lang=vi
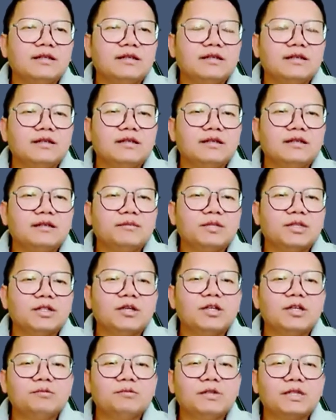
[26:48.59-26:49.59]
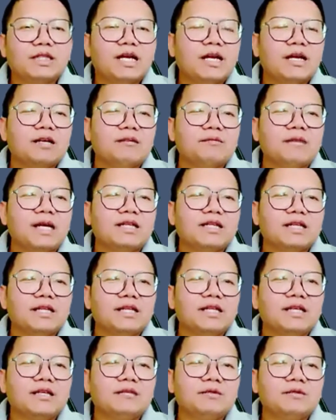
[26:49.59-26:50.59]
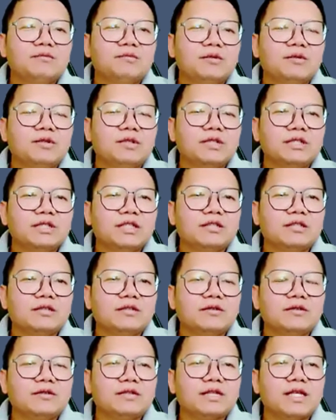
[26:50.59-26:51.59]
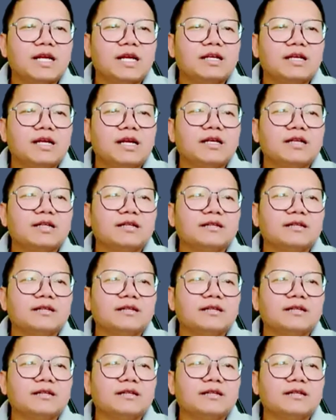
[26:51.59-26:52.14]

và thay và than bàn tê vì bố chỉ thô trạc đằng